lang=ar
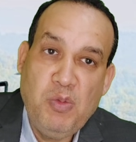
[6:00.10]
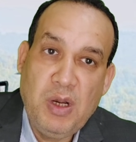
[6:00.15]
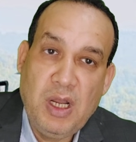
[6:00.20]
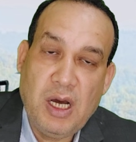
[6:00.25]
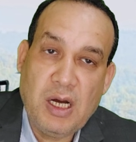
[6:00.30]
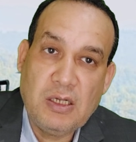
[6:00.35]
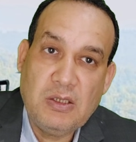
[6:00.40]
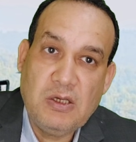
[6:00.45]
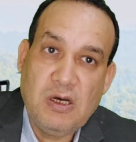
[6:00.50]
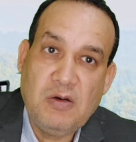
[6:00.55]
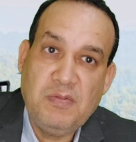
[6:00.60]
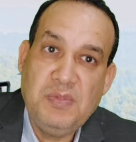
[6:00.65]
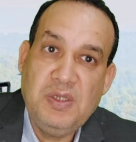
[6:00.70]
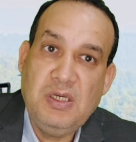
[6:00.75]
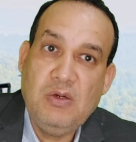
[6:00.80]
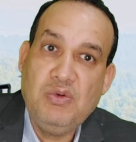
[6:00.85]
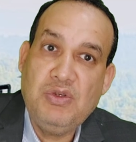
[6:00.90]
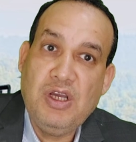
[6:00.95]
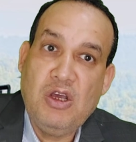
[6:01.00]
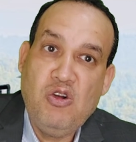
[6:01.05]
الاقطاب
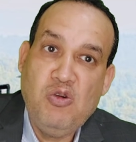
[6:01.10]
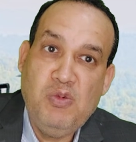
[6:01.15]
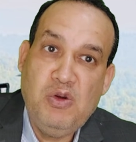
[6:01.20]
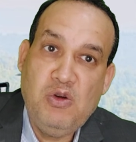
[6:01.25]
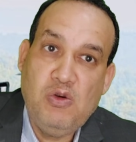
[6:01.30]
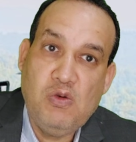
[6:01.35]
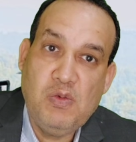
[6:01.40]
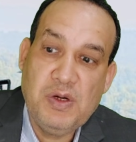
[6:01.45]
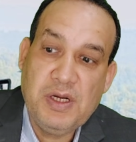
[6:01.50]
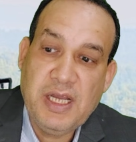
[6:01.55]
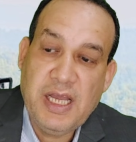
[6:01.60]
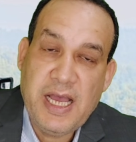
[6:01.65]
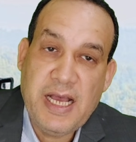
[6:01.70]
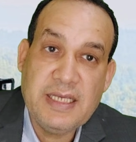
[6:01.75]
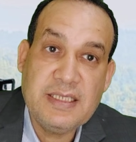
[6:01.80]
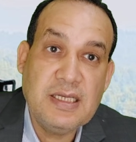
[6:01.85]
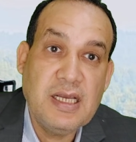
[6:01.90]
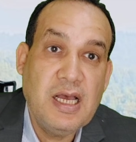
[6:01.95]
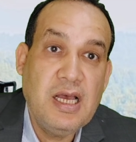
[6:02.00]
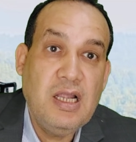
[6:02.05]
دي وشالوا منهم
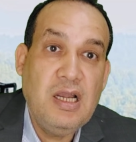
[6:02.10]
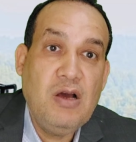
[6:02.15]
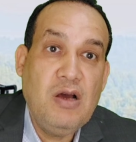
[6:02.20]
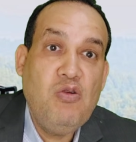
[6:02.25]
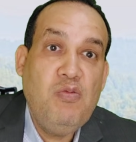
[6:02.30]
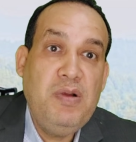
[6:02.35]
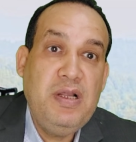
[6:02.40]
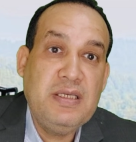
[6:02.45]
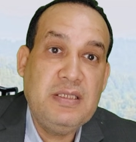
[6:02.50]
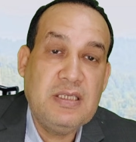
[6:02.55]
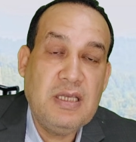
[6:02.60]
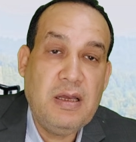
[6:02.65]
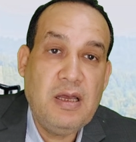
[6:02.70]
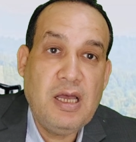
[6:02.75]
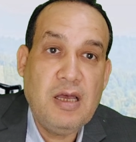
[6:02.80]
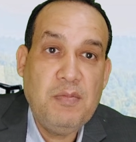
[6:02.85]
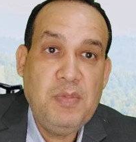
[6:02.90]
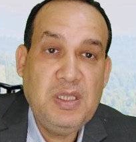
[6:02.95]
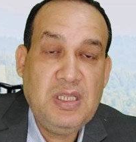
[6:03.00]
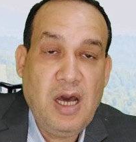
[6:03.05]
الجهاز لقوهم لسه
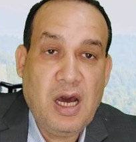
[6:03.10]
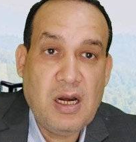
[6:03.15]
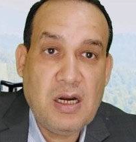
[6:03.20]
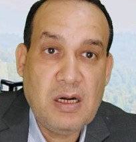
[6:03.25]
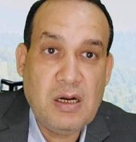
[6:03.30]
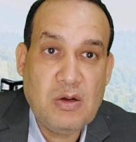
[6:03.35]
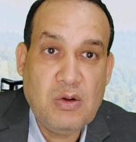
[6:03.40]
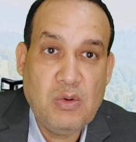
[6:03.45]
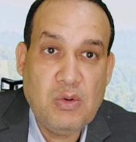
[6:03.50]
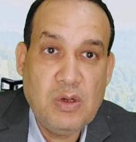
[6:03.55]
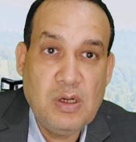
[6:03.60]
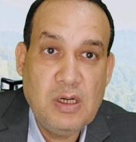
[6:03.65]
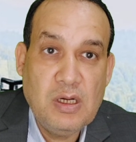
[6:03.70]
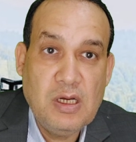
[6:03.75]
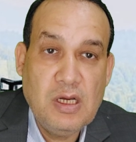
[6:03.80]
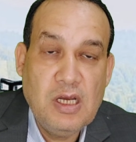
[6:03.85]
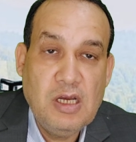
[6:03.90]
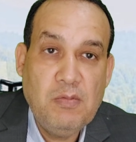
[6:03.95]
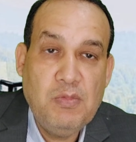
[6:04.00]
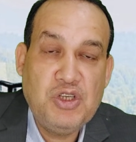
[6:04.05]
بيتحركوا
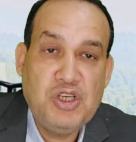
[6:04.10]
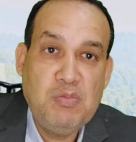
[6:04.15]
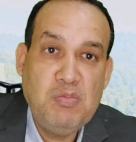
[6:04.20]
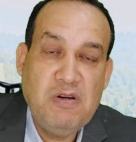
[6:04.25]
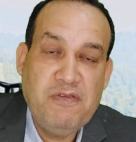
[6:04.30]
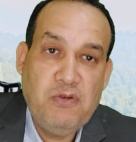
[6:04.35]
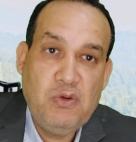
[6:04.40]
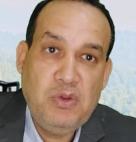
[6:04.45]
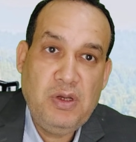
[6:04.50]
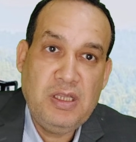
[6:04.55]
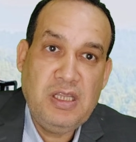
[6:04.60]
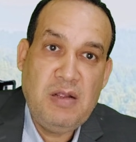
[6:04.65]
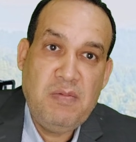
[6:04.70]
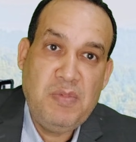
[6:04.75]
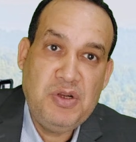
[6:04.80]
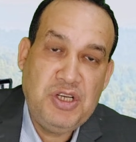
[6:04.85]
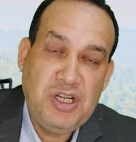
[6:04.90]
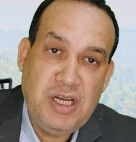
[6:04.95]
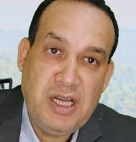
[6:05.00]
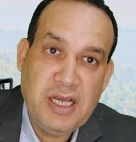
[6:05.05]
مش المفروض
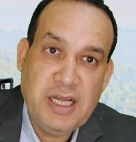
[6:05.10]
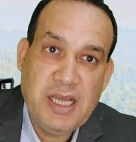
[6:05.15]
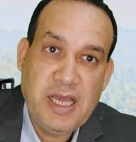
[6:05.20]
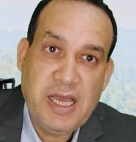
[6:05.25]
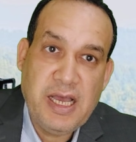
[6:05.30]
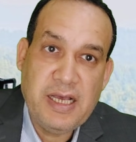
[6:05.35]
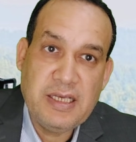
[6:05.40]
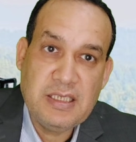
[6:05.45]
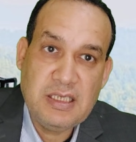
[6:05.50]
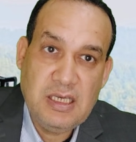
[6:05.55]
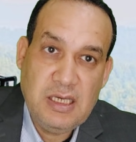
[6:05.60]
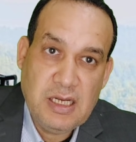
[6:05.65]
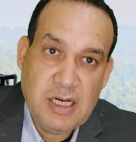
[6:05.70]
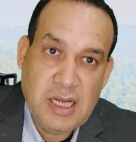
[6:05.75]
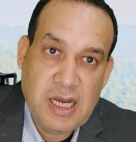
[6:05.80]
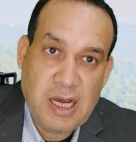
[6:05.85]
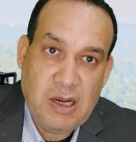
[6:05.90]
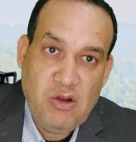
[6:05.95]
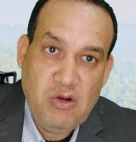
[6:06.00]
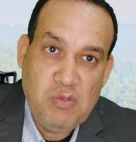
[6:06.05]
احنا شلنا جهاز
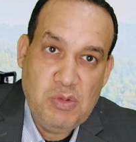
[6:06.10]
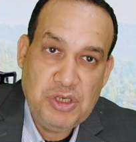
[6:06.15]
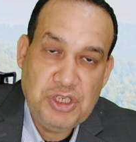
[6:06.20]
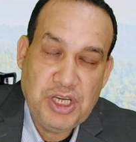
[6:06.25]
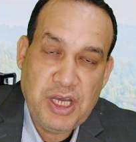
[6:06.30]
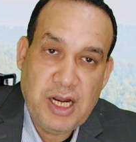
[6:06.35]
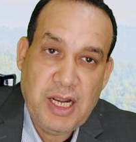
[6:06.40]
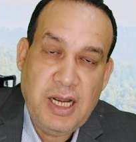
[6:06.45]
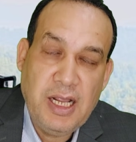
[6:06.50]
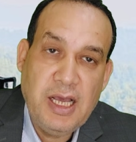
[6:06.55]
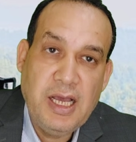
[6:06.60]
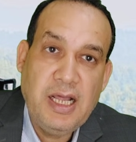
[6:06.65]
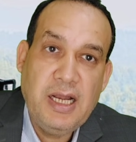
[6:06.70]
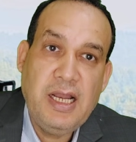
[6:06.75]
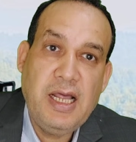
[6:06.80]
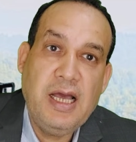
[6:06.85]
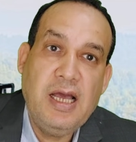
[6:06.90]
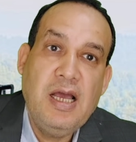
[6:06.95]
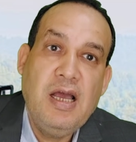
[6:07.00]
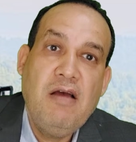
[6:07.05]
يرجع لهم الشلل
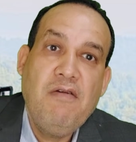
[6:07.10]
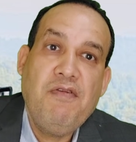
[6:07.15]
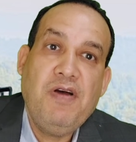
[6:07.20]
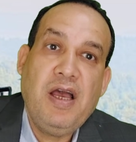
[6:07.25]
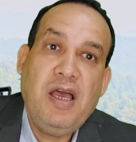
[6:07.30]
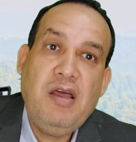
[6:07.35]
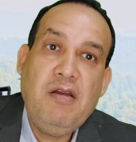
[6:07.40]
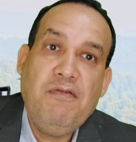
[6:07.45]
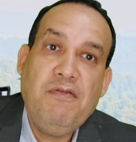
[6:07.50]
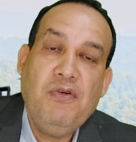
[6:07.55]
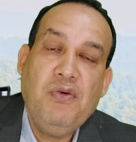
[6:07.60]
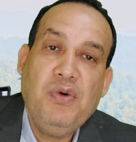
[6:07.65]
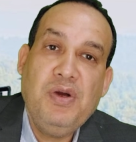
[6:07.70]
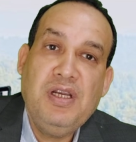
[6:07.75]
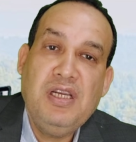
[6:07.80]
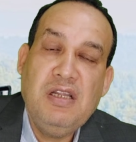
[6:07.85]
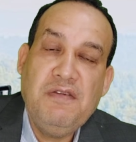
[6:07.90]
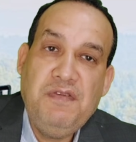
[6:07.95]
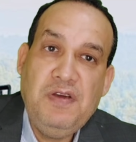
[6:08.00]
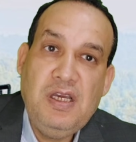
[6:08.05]
لا فعرفوا
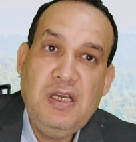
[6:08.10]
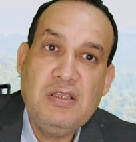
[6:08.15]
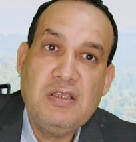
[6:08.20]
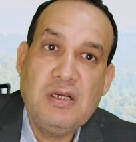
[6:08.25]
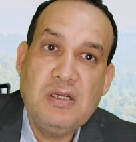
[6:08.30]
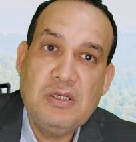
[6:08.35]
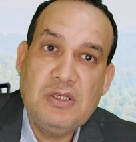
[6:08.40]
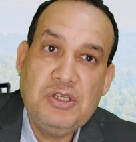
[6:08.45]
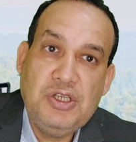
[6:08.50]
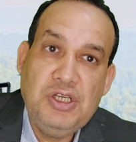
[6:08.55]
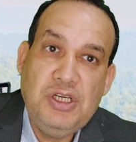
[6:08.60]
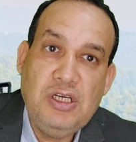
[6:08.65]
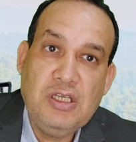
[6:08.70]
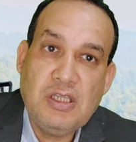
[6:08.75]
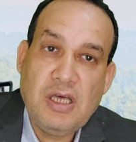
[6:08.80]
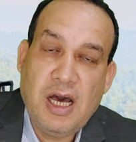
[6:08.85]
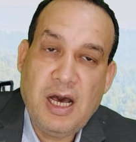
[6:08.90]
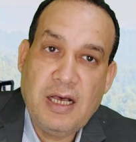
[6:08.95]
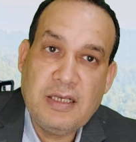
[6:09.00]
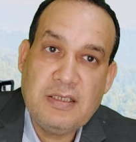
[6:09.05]
ان في
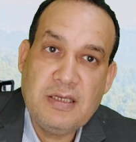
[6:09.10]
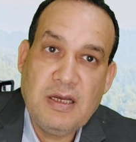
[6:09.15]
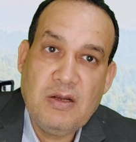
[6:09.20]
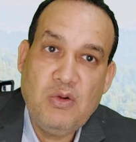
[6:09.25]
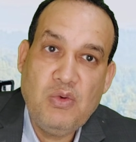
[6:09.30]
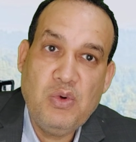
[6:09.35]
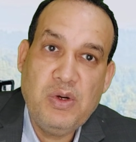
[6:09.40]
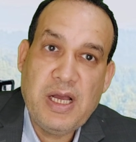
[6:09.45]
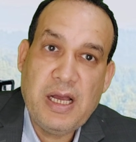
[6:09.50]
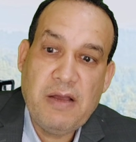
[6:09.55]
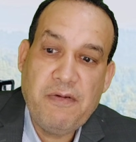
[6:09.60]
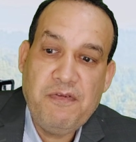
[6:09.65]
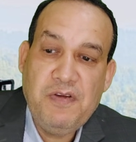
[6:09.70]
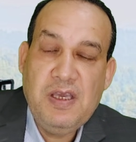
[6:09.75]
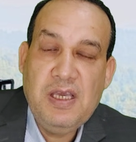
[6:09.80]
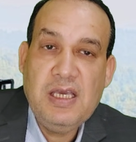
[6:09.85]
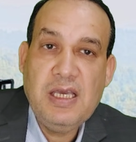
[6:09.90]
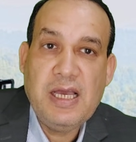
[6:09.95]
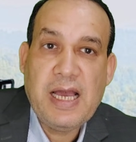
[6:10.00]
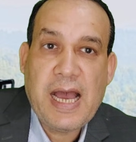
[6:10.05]
تنشيط حصل
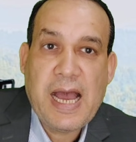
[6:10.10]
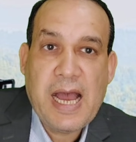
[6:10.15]
وفي